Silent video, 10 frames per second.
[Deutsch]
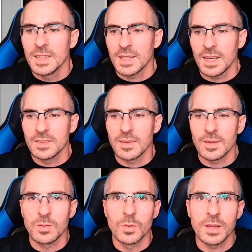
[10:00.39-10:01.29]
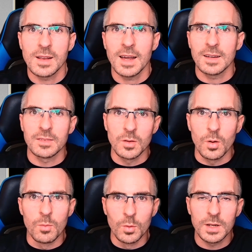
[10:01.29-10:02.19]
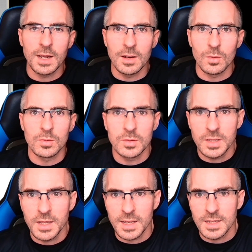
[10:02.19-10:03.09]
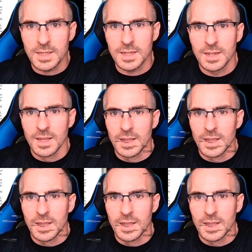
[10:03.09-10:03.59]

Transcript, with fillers: Da ist es natürlich klar, dass die Hormone dann auch durch die Decke gehen.